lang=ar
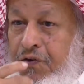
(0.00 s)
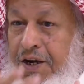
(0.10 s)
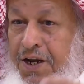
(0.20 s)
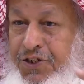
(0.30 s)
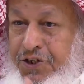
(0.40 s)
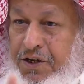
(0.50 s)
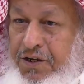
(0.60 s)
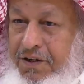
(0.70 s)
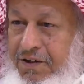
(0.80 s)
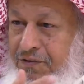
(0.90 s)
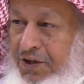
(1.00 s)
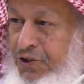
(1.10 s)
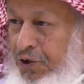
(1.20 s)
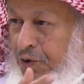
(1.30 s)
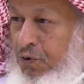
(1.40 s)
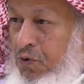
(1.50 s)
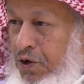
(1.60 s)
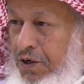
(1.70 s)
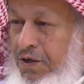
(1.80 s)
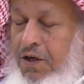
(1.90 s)
في النزع في نزع الروح
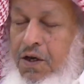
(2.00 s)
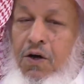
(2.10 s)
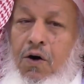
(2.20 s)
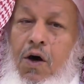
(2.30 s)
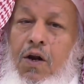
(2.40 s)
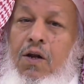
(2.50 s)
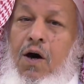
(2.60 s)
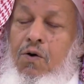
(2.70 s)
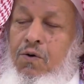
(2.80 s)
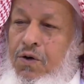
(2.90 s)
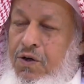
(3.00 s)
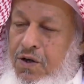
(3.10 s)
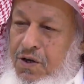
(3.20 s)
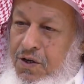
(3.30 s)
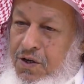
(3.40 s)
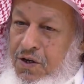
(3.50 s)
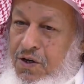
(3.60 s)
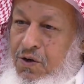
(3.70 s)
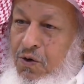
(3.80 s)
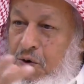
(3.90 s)
قال له
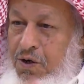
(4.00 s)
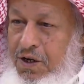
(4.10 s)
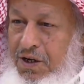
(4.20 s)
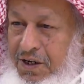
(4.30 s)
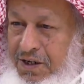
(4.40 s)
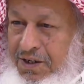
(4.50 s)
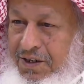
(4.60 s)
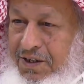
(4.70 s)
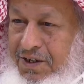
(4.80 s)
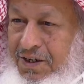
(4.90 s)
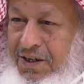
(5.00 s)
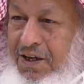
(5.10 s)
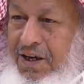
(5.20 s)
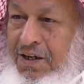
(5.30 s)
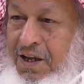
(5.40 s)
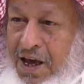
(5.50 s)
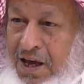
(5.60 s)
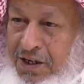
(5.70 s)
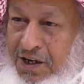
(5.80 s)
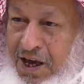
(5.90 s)
قل لا
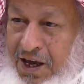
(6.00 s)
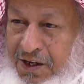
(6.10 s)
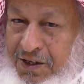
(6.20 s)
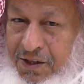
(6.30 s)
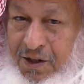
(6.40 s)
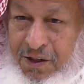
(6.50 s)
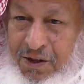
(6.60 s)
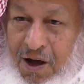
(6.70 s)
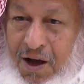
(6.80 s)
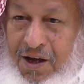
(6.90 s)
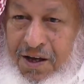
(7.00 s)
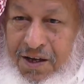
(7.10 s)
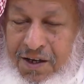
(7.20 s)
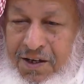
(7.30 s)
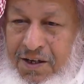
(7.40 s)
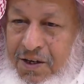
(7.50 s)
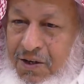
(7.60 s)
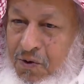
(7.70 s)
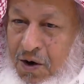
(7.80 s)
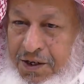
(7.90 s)
إله إلا الله
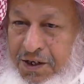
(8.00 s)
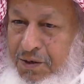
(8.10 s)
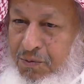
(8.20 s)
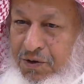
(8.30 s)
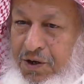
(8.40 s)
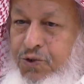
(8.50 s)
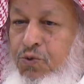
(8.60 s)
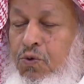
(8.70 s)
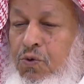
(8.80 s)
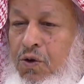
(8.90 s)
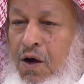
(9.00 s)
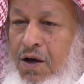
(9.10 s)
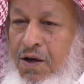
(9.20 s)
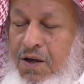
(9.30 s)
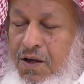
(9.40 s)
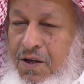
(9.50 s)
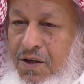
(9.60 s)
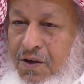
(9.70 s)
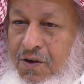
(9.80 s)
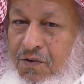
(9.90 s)
وأني رسول الله
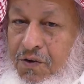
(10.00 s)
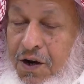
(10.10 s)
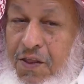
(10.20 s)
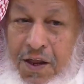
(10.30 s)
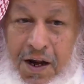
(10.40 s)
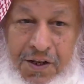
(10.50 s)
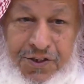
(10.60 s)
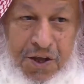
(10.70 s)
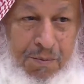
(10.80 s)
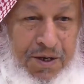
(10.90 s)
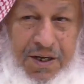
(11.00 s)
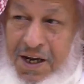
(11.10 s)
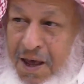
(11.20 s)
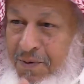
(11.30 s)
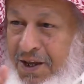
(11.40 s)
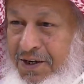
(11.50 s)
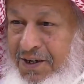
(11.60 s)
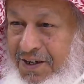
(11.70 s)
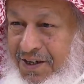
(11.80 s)
فنظر الصبي إلى من